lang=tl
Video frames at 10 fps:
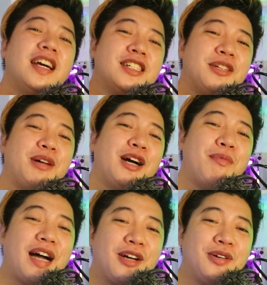sa mga
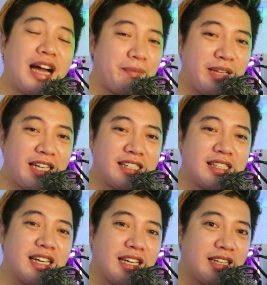bagong updates
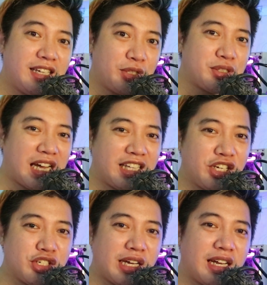dito sa ating
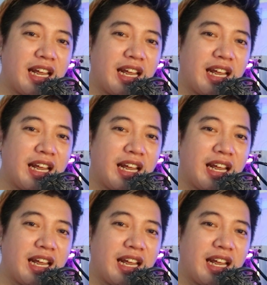channel.